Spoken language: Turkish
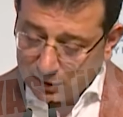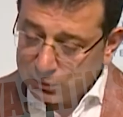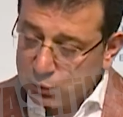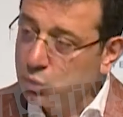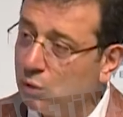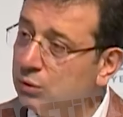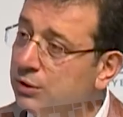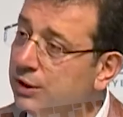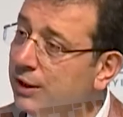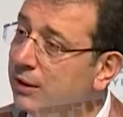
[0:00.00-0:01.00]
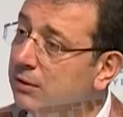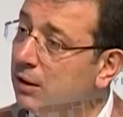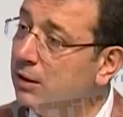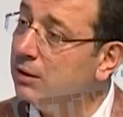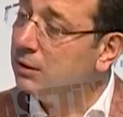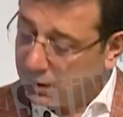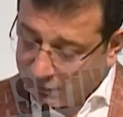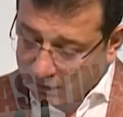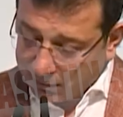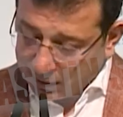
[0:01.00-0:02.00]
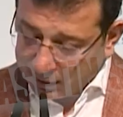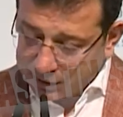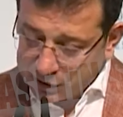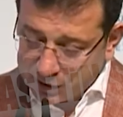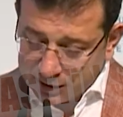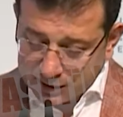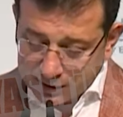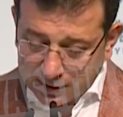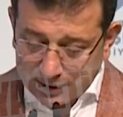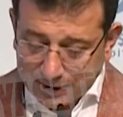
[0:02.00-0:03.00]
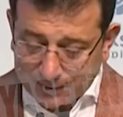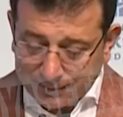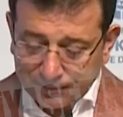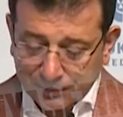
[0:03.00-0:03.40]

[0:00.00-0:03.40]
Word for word: tabii çok yine derin kavramları içerisinde